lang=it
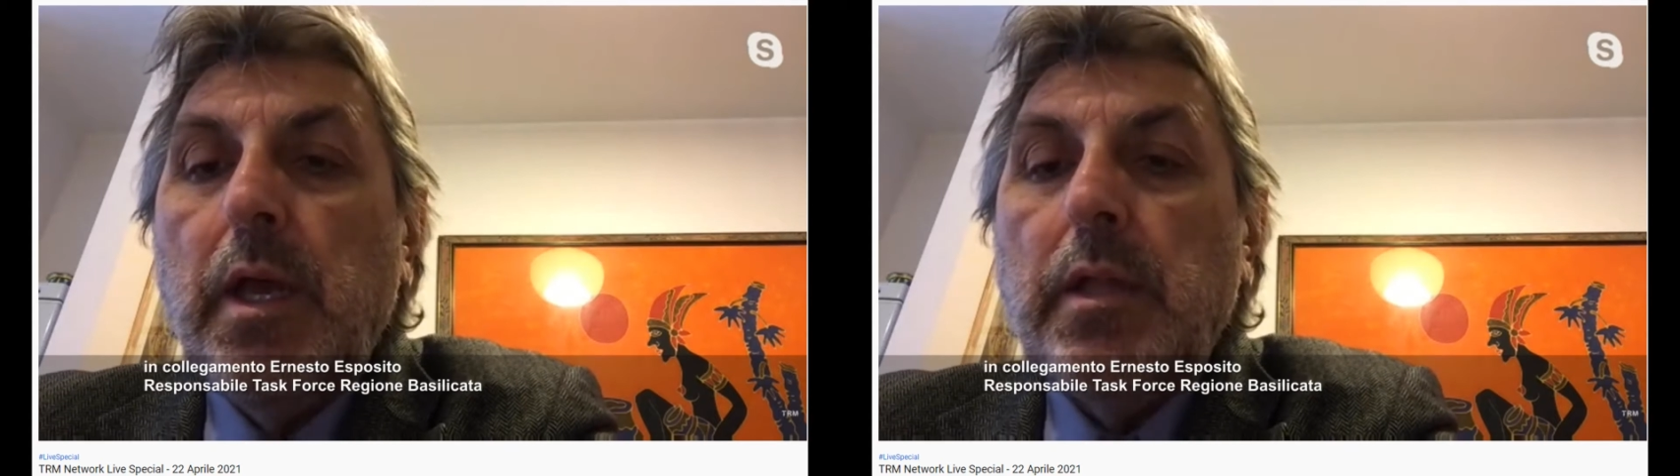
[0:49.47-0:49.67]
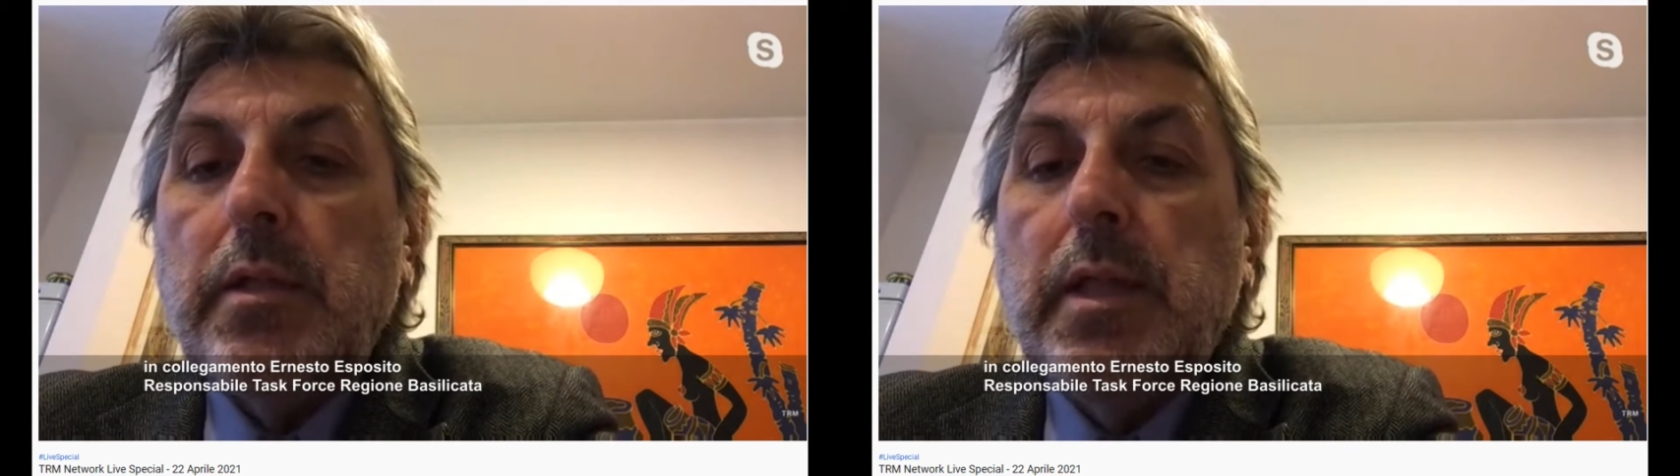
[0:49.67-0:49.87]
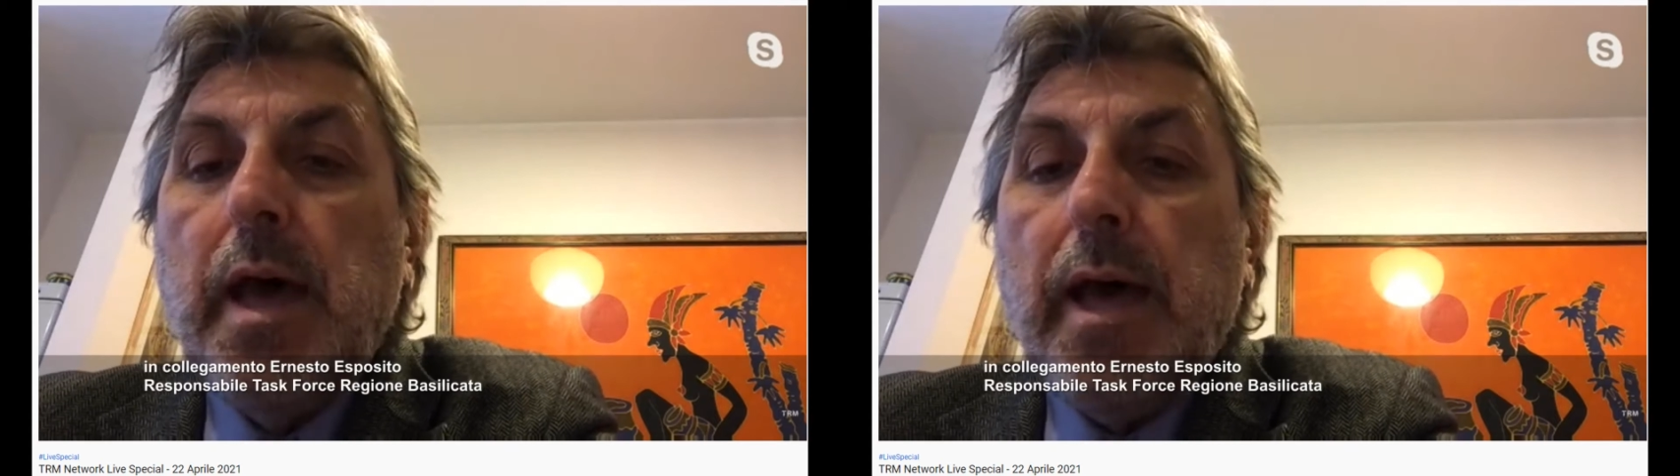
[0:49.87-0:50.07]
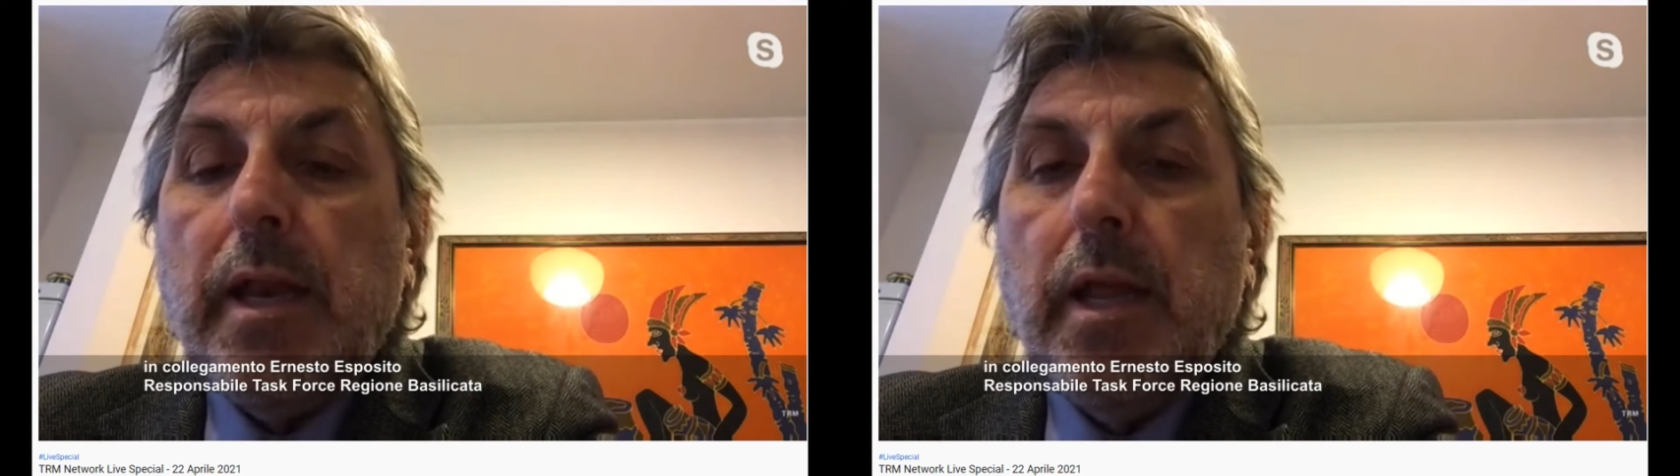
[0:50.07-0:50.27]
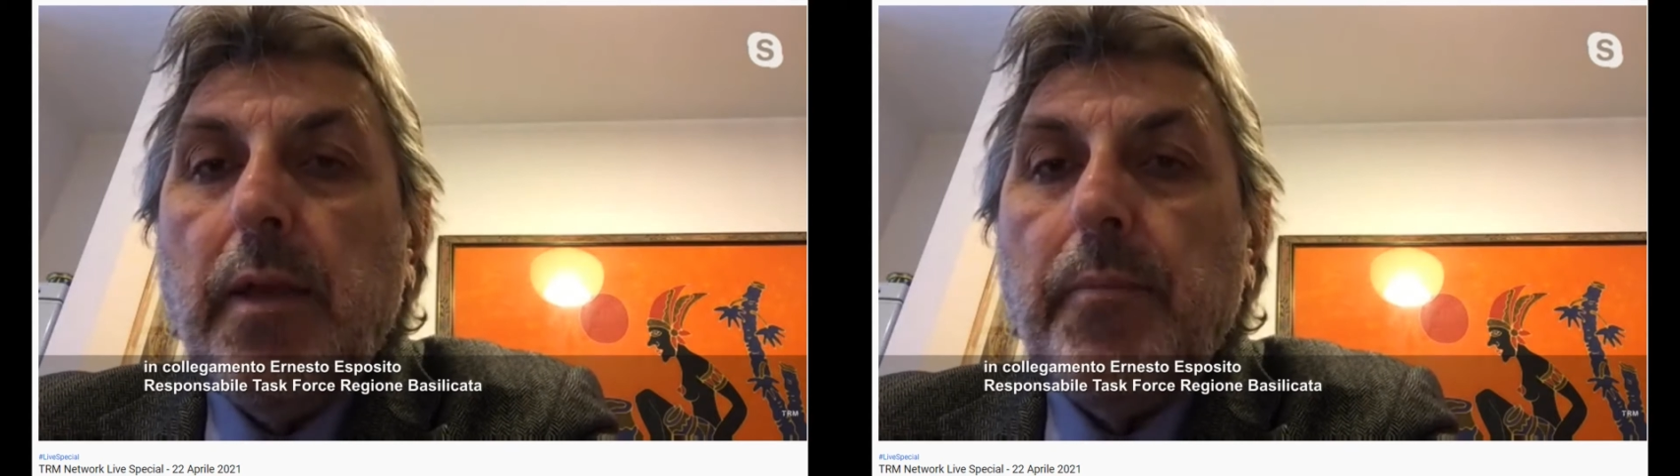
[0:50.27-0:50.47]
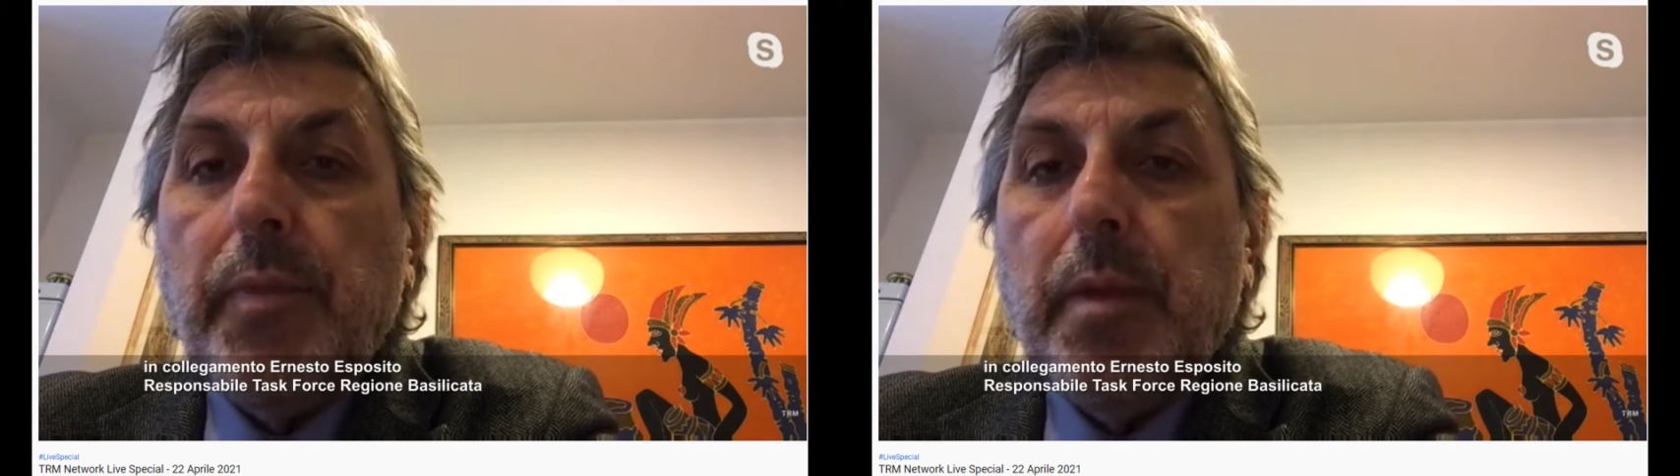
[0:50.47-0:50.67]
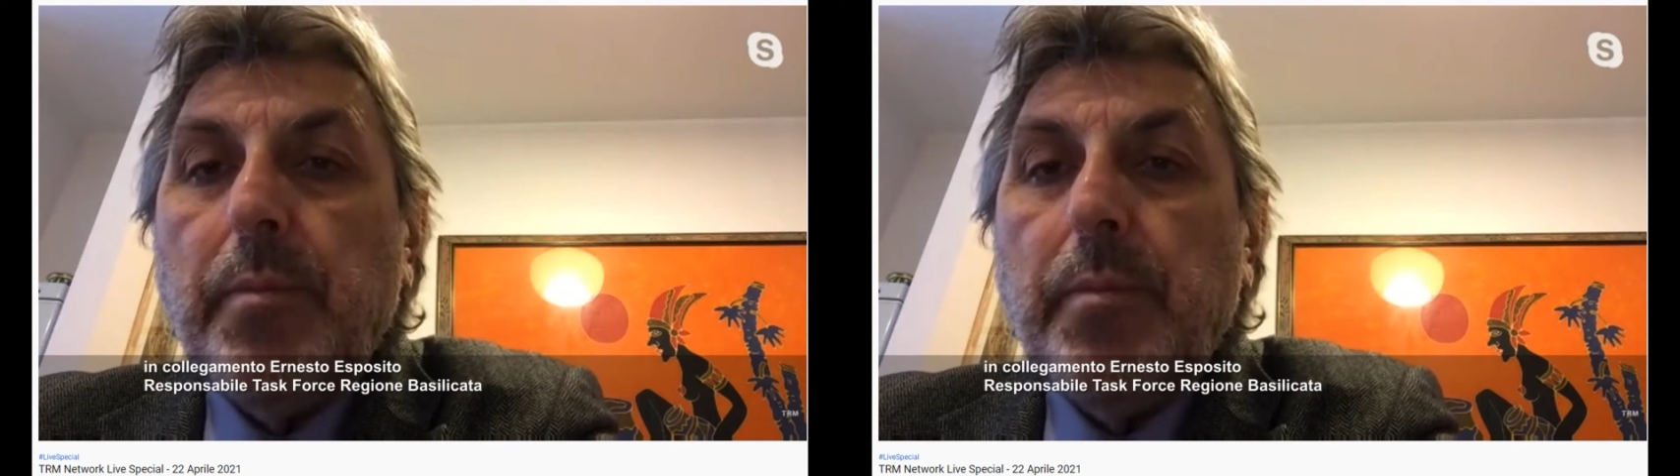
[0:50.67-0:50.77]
dare eh,